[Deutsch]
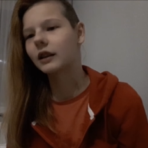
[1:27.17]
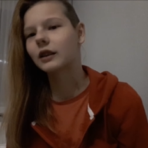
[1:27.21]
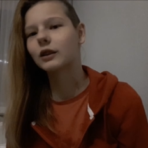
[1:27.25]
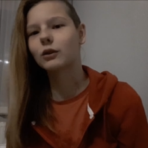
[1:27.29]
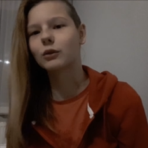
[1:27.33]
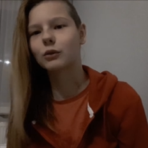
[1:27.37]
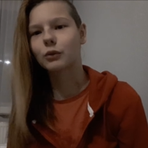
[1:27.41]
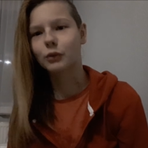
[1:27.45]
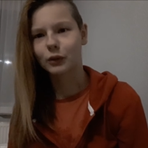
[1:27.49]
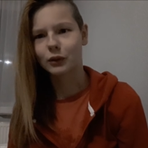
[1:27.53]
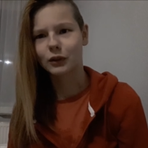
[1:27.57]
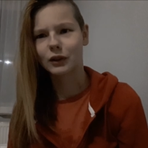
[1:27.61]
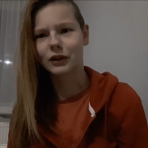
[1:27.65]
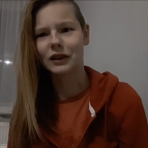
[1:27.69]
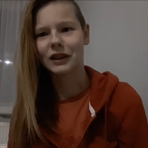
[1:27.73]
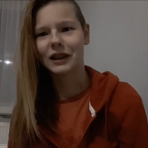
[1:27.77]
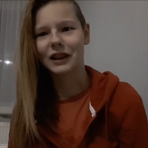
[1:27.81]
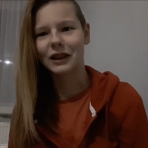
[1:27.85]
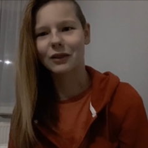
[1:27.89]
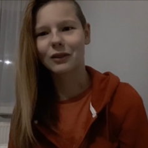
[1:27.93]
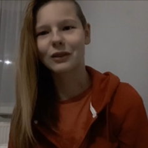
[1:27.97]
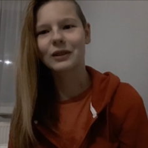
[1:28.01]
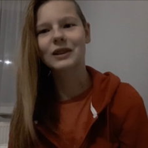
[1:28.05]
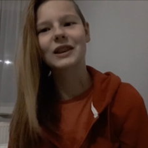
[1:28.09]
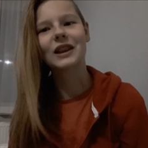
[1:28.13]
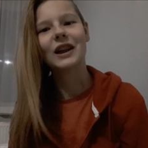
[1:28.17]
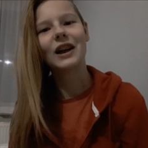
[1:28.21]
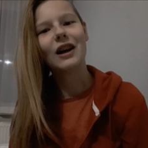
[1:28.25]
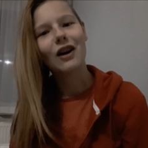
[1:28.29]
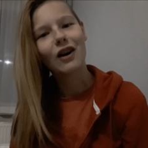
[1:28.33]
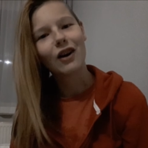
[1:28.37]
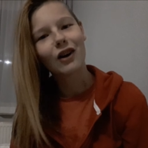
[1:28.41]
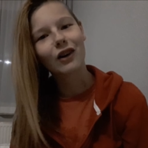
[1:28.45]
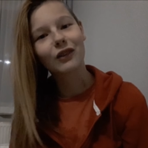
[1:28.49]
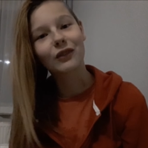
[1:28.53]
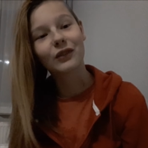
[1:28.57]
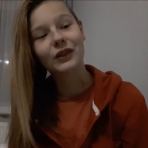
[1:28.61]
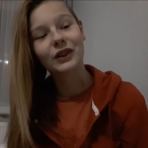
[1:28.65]
also für Lennox
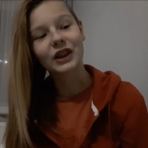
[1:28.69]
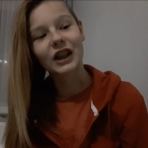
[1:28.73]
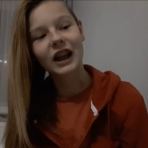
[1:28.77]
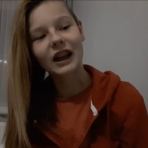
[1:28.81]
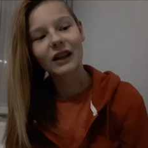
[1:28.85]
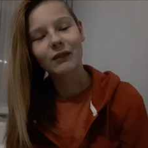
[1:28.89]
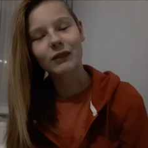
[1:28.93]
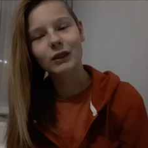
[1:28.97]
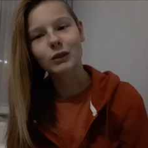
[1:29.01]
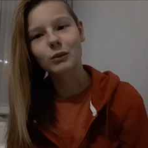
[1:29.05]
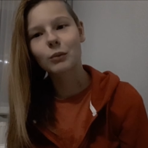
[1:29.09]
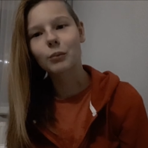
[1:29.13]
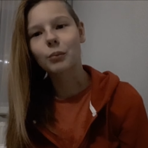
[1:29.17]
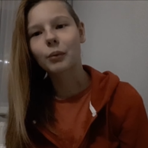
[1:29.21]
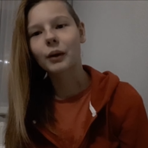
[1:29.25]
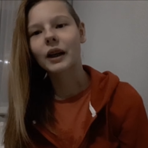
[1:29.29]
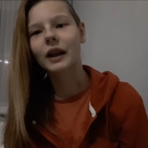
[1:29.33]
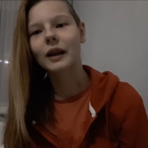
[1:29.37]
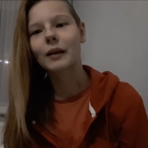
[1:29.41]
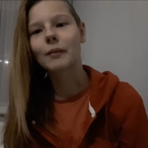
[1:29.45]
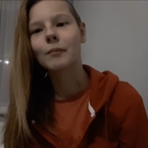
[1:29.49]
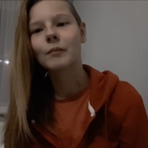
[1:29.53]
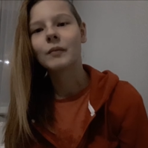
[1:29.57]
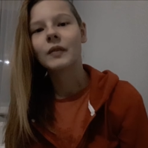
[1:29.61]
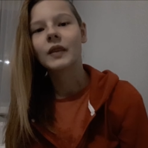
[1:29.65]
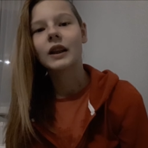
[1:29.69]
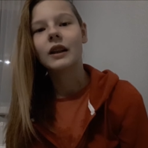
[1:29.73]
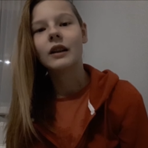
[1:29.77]
und für Jane was mitbringen.